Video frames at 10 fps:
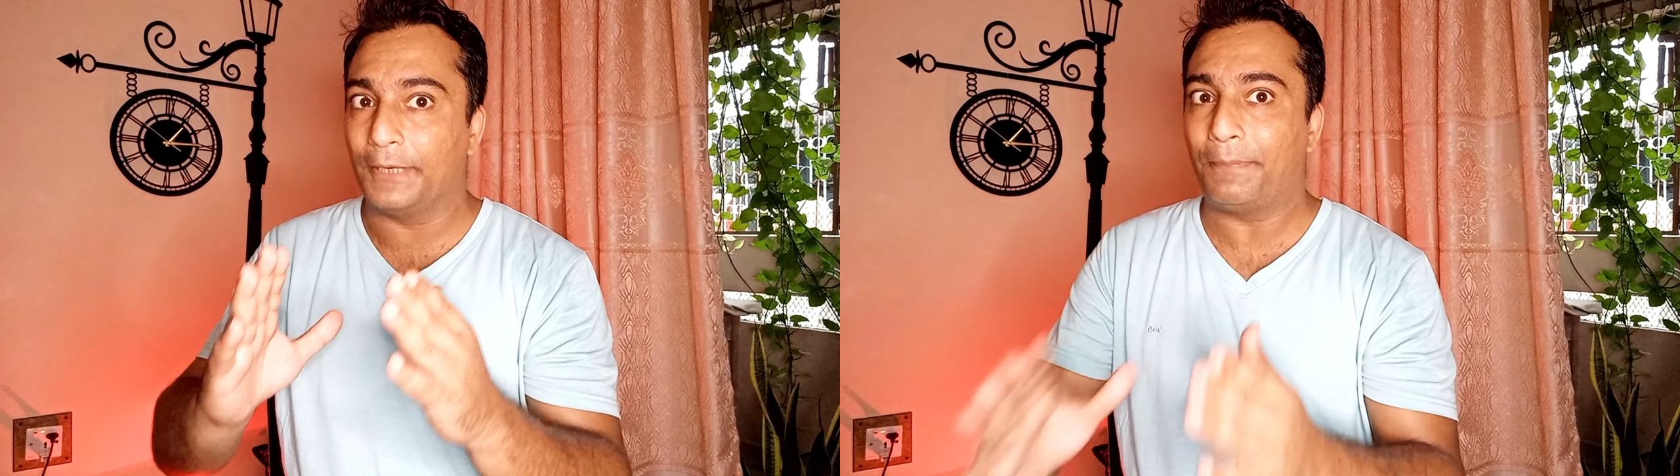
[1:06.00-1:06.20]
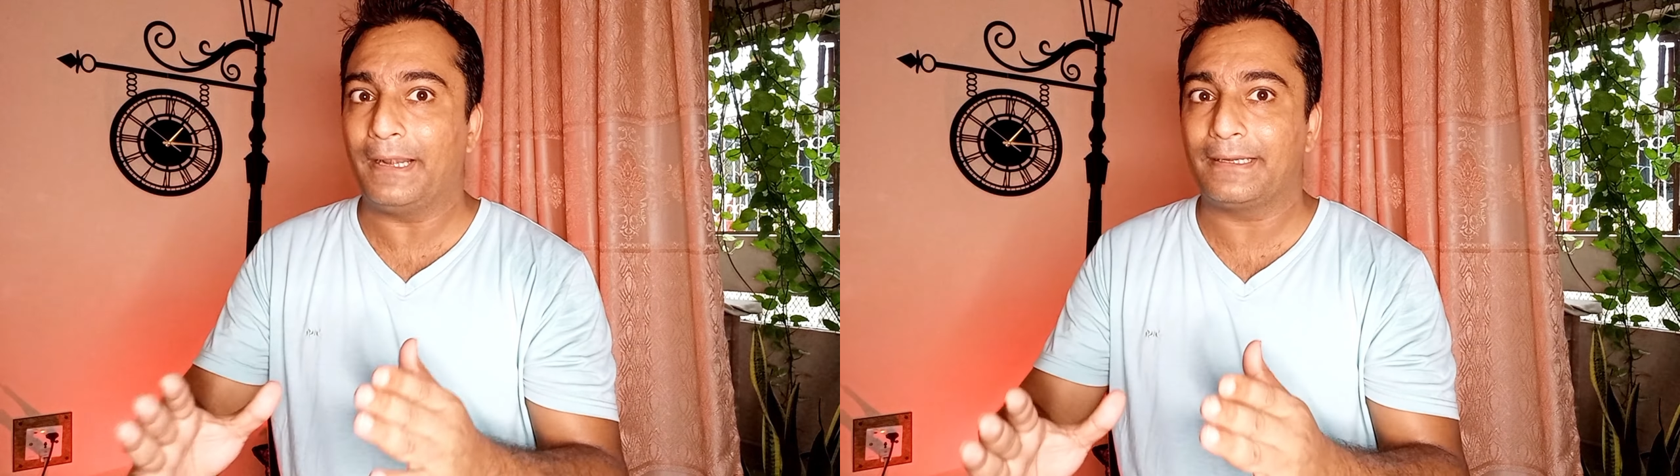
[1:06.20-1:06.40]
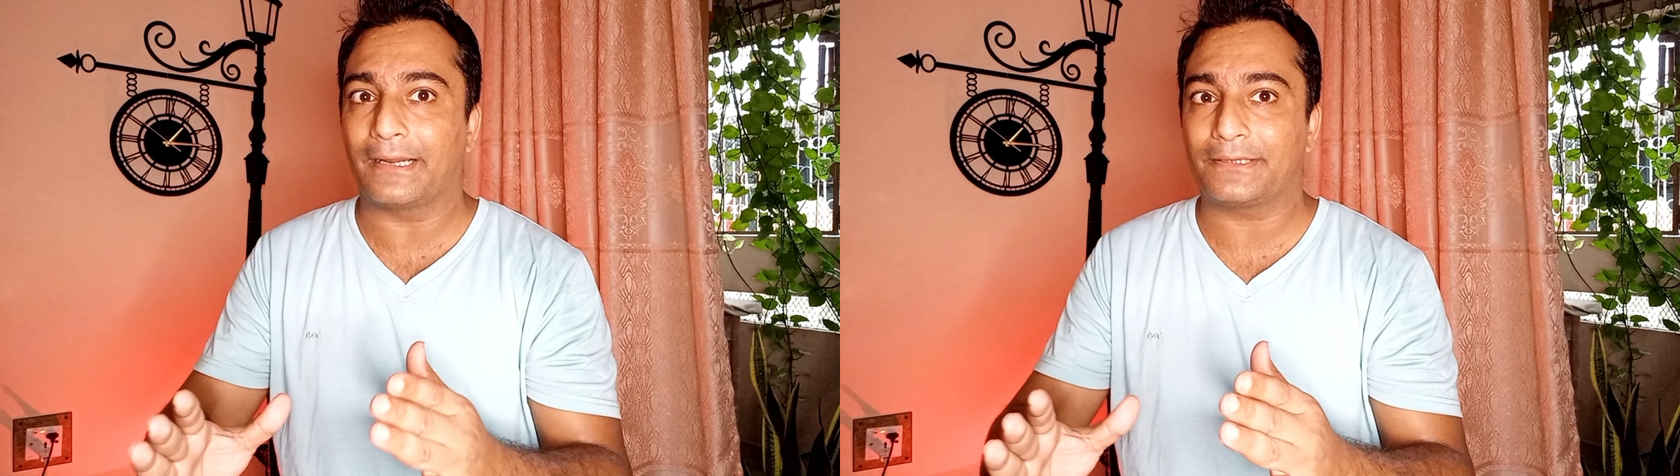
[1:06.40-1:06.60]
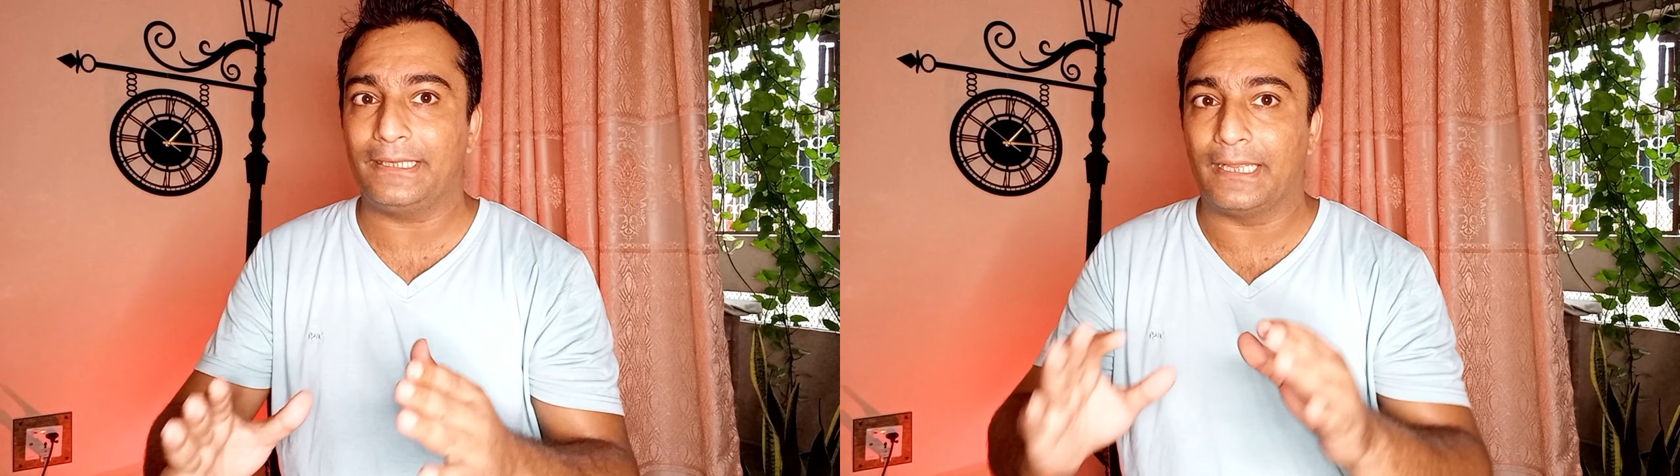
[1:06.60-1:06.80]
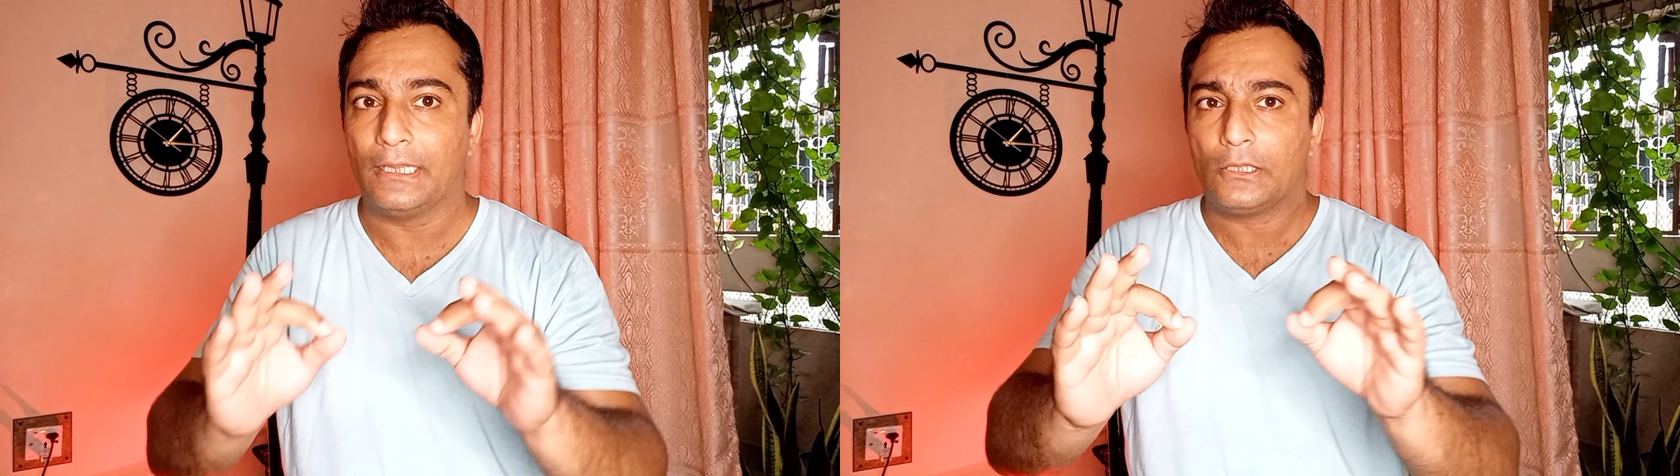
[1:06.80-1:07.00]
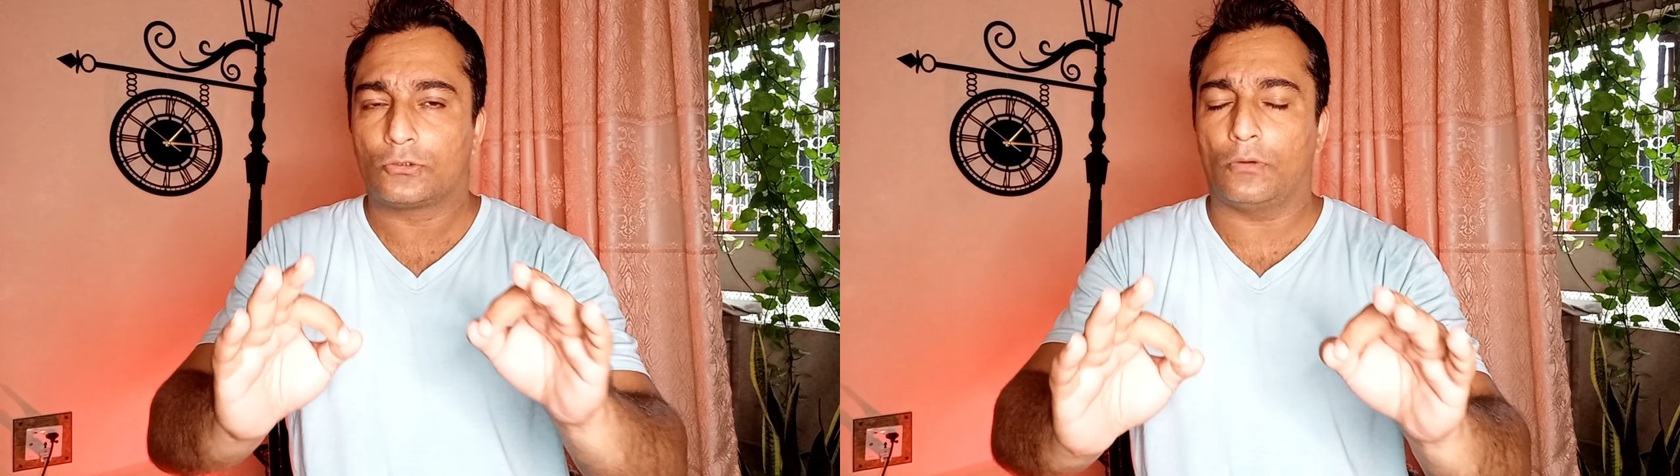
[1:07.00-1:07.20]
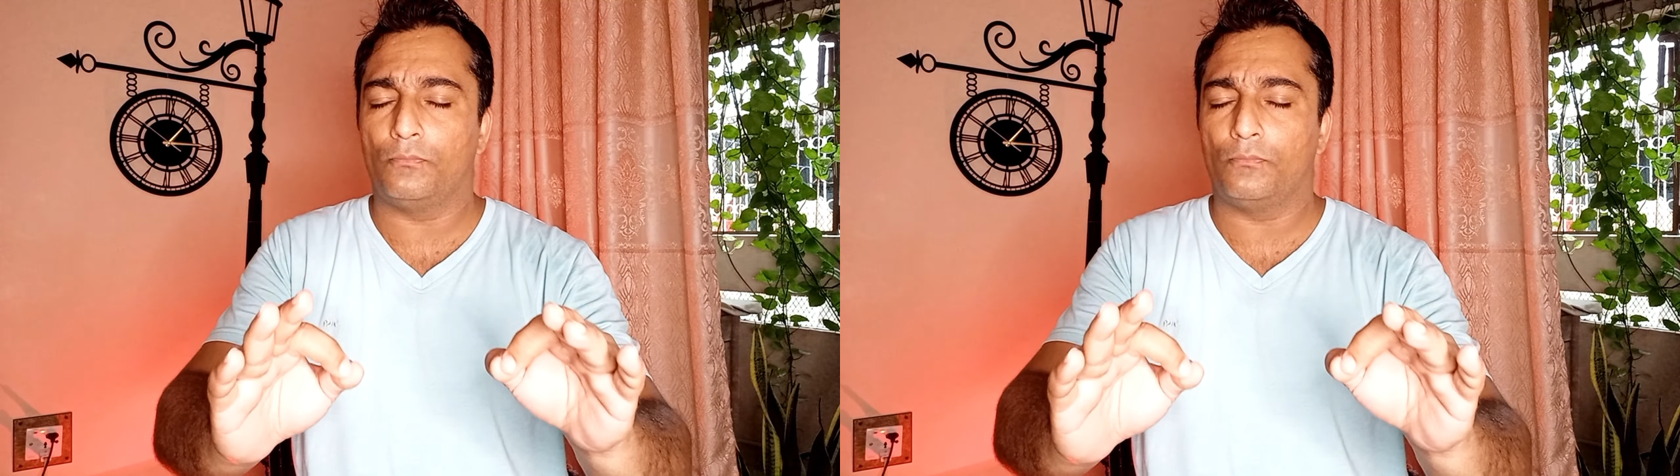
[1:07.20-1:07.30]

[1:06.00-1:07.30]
डिपेंड करती है तो